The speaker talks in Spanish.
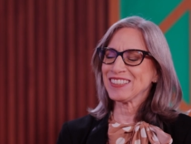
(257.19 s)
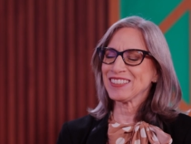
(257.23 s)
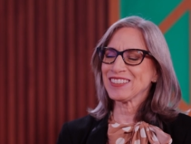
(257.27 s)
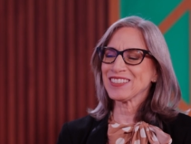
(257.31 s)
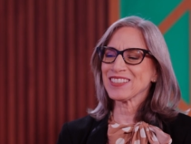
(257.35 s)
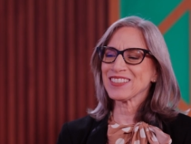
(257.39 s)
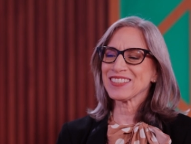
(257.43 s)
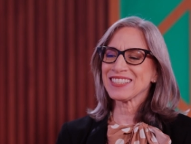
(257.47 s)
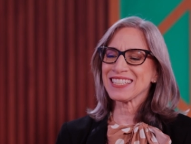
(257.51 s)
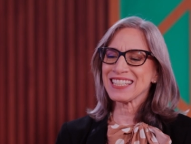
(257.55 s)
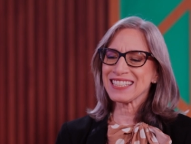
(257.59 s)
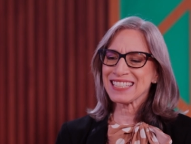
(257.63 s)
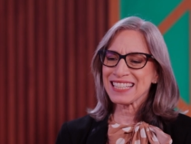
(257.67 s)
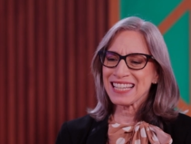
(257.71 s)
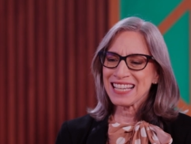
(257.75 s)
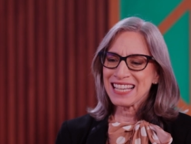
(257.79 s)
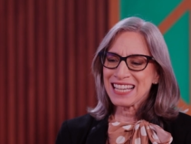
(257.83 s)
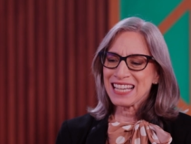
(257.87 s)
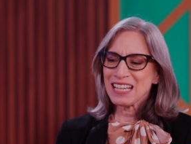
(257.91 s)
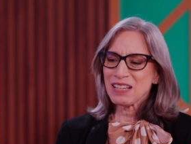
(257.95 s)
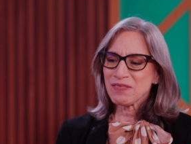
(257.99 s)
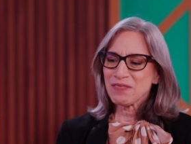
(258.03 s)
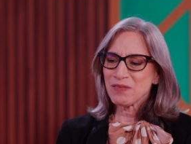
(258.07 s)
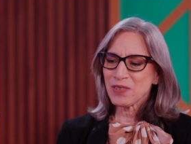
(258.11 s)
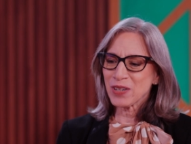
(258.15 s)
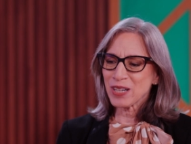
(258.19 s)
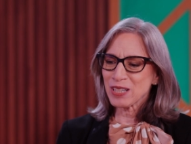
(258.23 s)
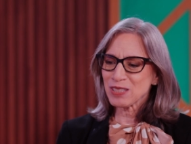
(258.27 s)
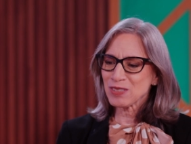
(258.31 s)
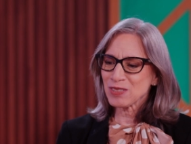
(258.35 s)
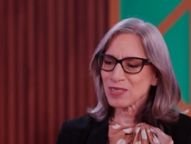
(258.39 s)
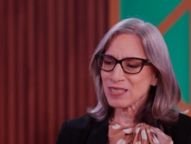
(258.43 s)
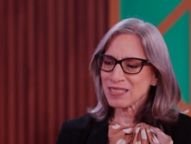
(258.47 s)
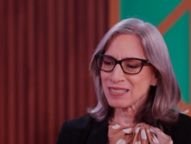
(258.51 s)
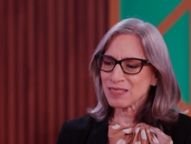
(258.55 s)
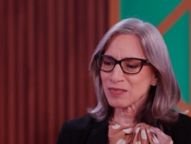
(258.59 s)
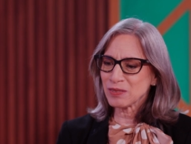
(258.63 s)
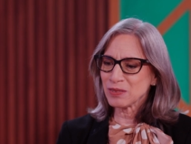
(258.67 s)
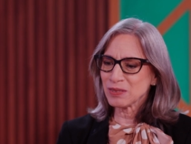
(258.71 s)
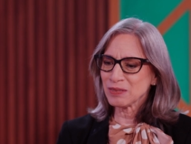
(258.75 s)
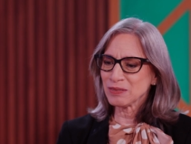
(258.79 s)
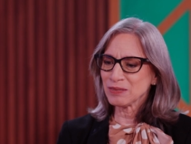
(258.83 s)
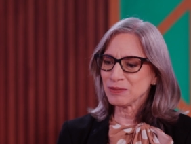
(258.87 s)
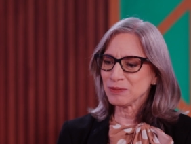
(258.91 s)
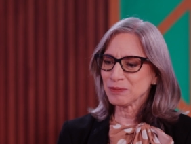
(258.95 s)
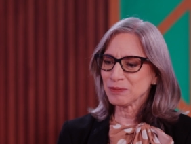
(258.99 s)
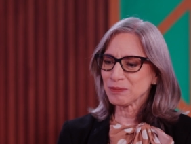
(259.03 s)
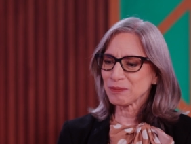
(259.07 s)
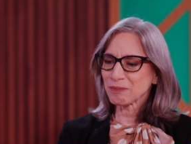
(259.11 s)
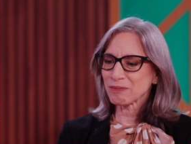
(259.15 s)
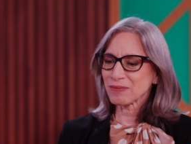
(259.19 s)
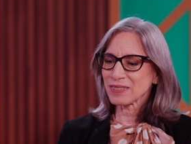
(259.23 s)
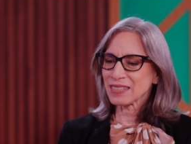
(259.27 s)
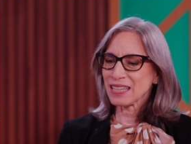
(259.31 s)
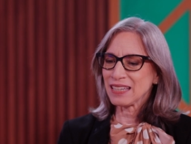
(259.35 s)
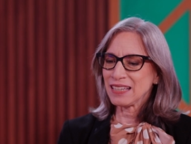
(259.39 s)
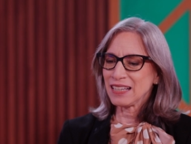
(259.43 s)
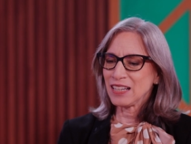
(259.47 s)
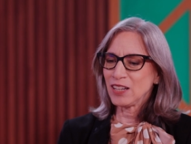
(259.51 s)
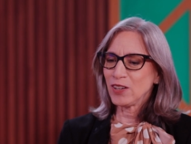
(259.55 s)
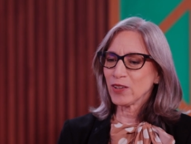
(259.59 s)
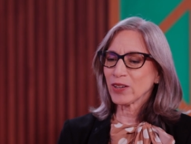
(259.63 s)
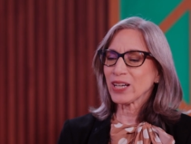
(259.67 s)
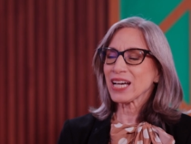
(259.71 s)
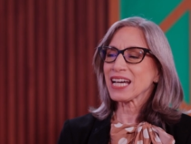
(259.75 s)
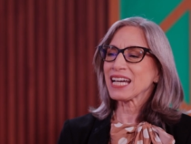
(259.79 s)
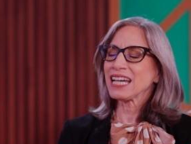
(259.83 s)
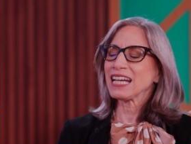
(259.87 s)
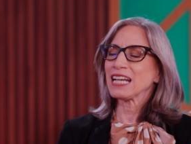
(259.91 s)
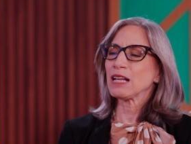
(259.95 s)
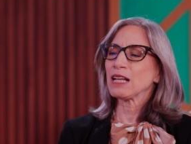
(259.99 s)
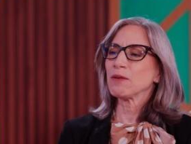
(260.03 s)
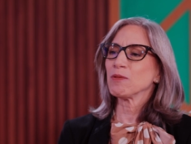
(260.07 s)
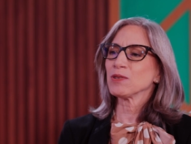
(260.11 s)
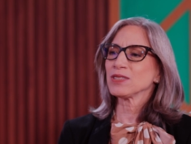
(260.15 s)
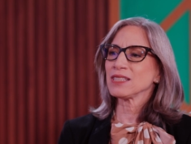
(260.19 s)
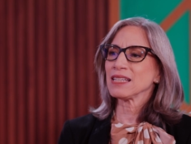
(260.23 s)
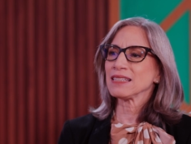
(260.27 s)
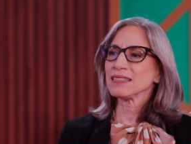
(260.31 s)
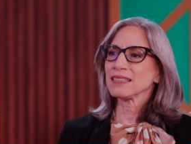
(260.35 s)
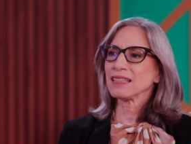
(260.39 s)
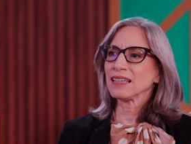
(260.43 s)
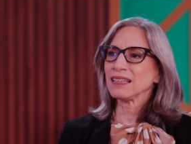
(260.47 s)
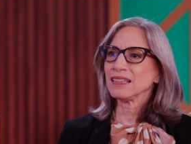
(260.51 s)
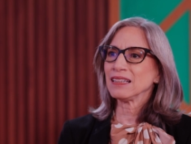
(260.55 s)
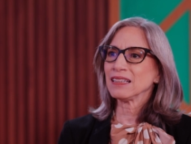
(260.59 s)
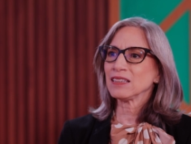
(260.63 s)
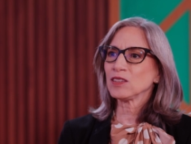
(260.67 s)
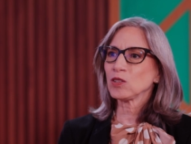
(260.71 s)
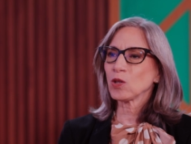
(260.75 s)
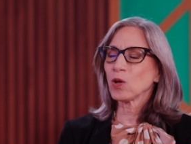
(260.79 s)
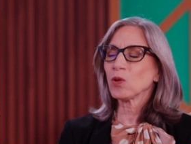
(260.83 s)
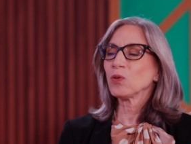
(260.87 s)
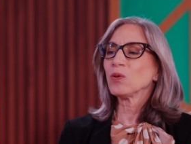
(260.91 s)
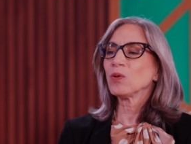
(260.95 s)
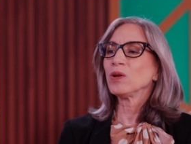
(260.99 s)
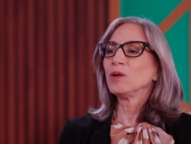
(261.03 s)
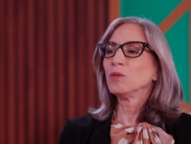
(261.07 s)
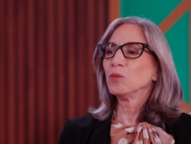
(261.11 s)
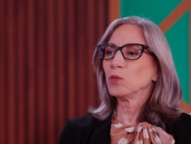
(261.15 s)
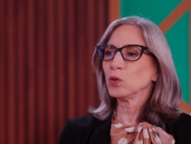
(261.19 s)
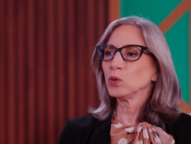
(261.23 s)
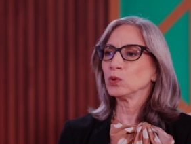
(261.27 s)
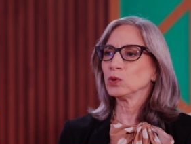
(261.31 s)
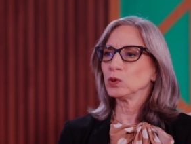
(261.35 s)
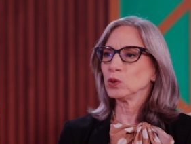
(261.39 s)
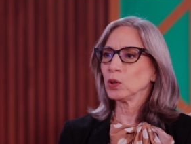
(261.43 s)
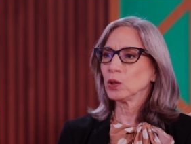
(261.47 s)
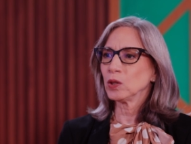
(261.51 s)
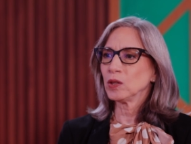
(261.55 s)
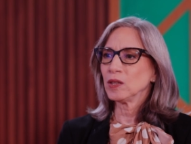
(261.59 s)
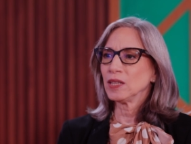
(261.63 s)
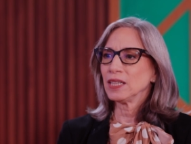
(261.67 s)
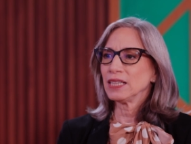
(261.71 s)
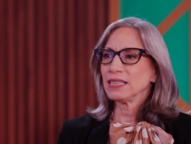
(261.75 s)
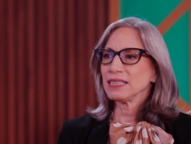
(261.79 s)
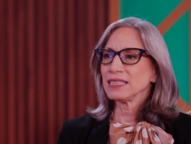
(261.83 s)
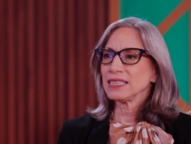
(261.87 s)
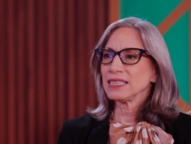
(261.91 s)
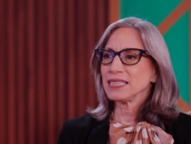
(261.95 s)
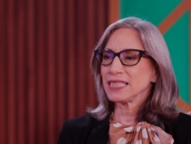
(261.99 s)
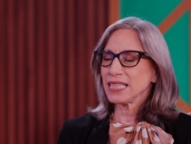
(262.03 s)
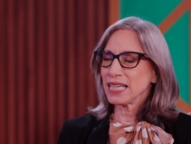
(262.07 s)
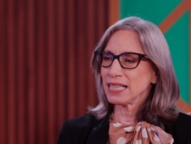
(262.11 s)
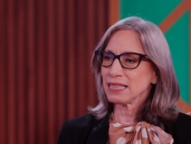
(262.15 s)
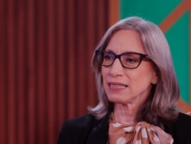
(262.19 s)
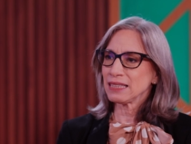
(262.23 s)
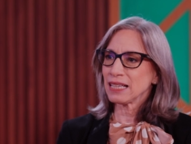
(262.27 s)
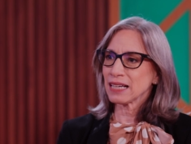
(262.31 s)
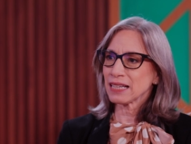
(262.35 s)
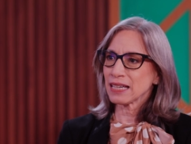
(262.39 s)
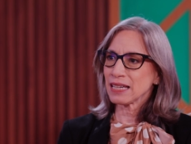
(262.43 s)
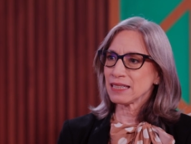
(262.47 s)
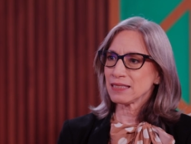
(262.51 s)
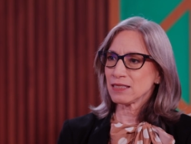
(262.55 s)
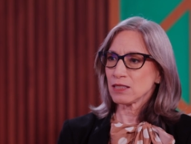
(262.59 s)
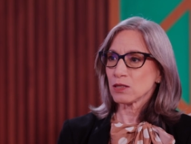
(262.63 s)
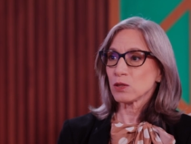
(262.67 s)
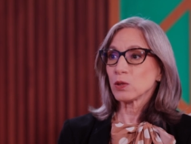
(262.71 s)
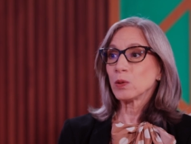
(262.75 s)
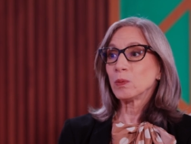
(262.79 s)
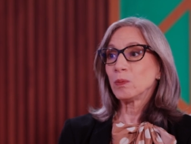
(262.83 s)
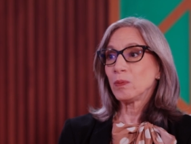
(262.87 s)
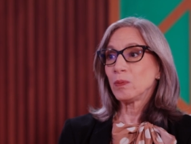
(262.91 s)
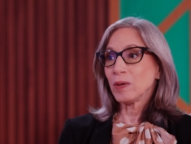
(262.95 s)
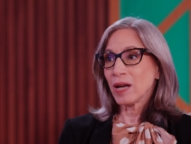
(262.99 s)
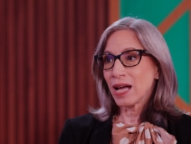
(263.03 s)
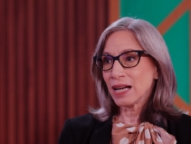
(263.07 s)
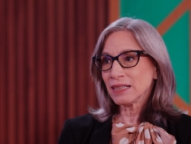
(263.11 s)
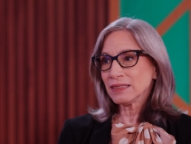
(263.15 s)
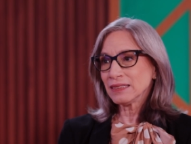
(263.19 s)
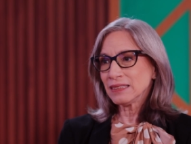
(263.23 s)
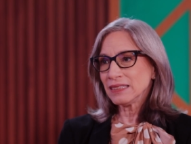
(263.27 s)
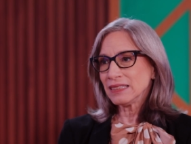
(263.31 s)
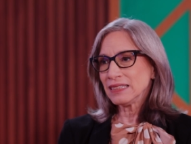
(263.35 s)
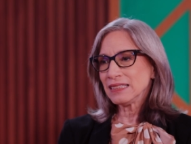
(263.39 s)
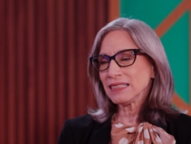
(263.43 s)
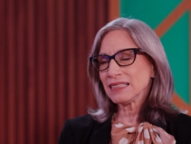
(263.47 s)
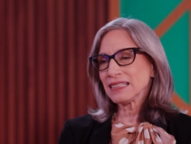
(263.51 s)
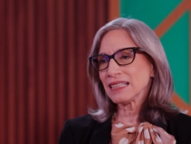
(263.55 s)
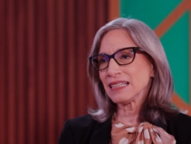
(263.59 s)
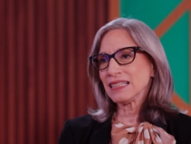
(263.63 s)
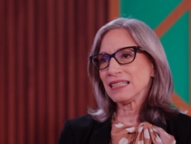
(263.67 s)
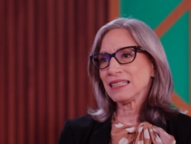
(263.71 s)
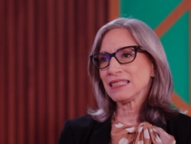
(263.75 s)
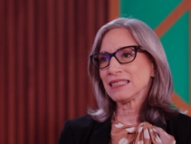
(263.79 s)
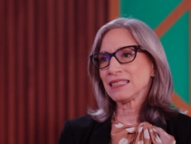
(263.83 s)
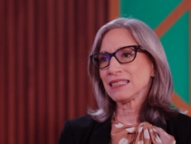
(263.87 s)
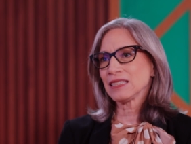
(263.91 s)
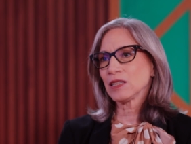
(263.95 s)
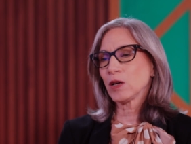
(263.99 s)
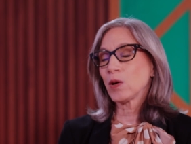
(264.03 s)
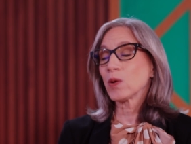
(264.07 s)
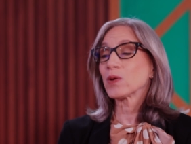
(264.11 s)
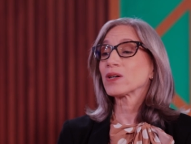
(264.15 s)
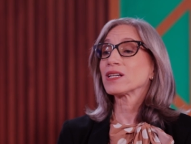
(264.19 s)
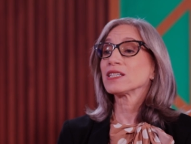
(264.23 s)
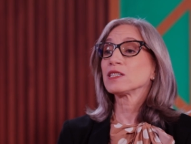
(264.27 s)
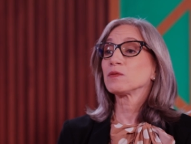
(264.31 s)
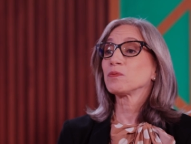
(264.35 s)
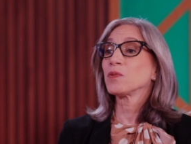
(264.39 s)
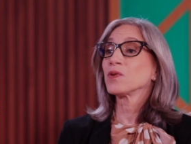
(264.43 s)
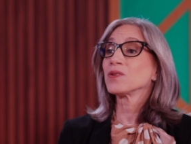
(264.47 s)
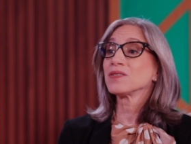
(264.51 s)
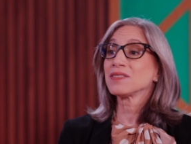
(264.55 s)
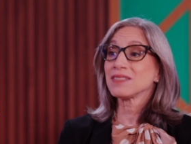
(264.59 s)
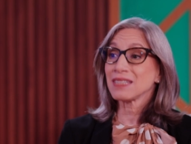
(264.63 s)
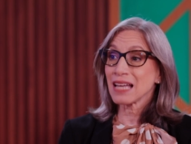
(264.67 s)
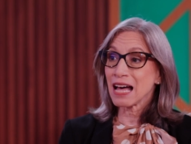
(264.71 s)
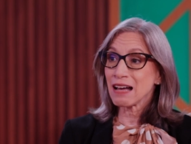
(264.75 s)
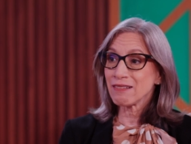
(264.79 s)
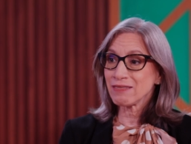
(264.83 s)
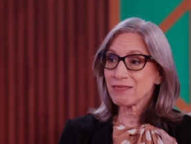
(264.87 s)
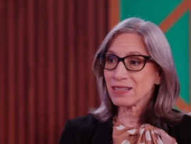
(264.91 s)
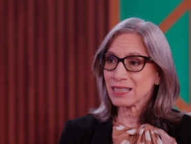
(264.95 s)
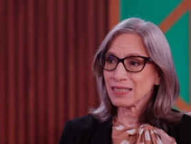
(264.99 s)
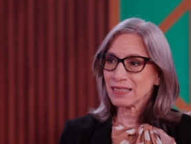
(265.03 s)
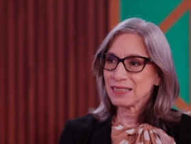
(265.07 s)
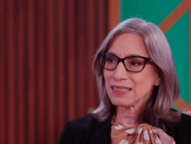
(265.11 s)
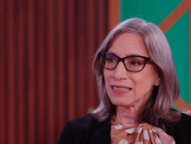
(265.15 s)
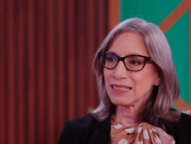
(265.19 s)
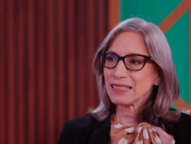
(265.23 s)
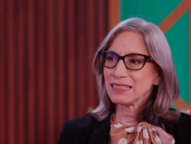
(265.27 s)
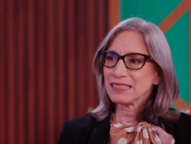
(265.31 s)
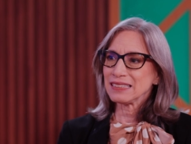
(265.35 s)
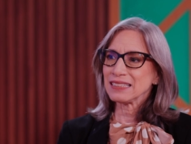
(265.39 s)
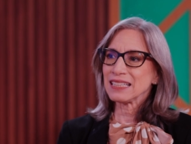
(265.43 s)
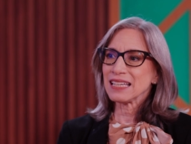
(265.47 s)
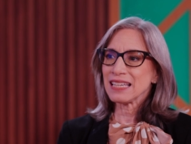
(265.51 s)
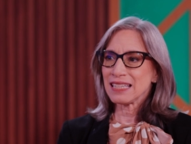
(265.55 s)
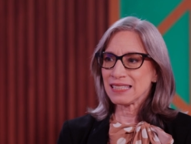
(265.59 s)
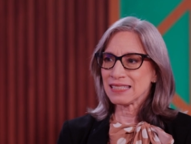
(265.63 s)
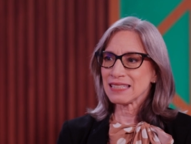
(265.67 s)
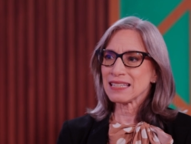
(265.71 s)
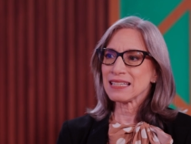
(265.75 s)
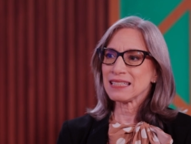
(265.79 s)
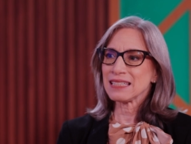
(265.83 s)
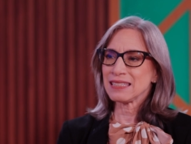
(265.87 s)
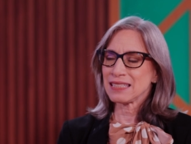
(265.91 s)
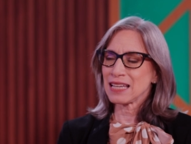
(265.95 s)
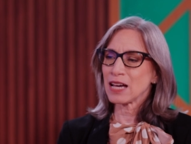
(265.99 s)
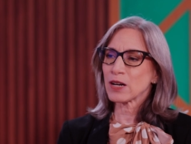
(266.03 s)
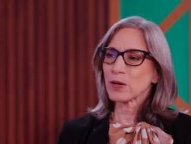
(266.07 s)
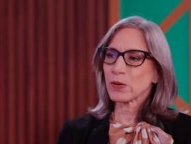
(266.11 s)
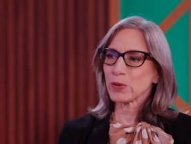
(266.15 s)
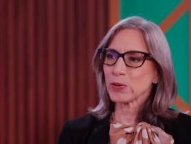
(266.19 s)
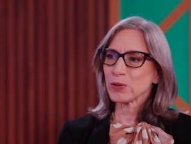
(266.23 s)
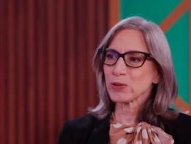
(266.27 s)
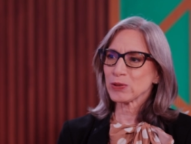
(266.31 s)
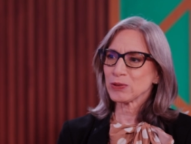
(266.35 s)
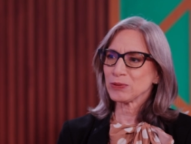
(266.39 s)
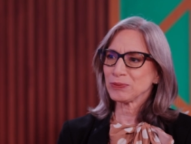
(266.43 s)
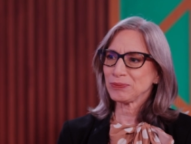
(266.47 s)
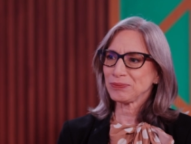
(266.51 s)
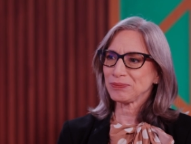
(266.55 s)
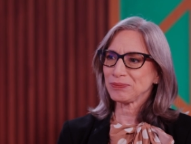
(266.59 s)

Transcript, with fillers: Entonces, por eso es un, lo que queremos es que todo el mundo sienta que es su plan y que es corresponsable de ese desarrollo.